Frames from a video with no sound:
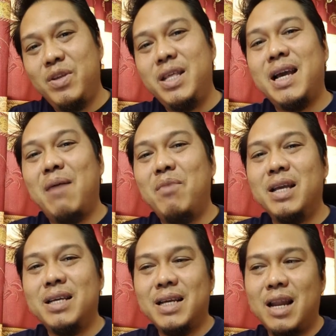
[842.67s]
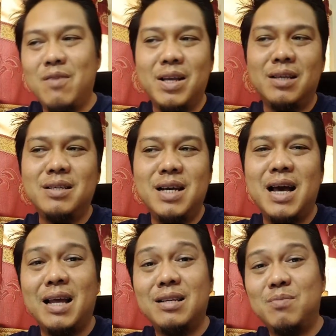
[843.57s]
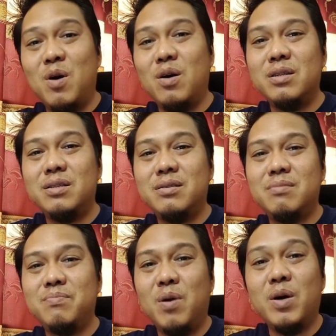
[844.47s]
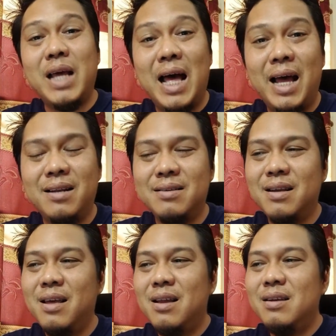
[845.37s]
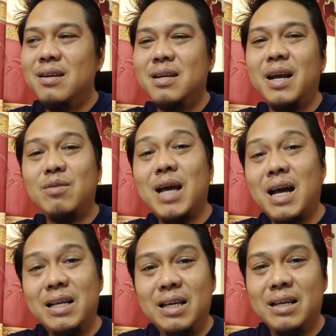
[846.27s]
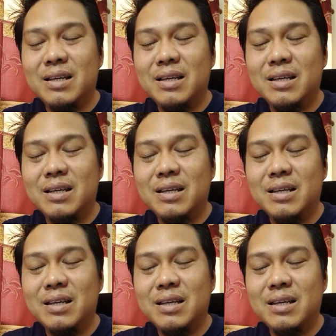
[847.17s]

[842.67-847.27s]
ธีการบริหารจัดการเขาอาจจะซื้ออาหารเฉพาะพอทานเลือกแนวทางที่